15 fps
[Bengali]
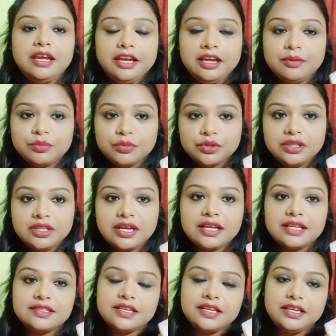এর মধ্যে
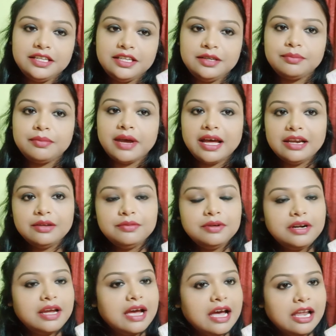আছে নিম
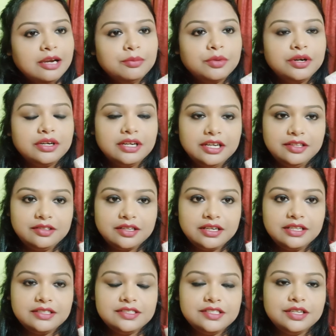অ্যালোভেরা অ্যালমন্ড
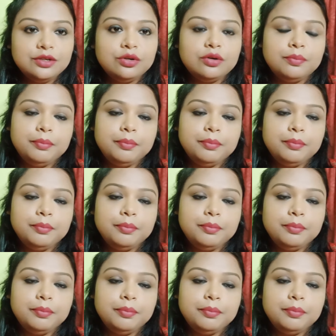গ্লিসারিন যেগুলোর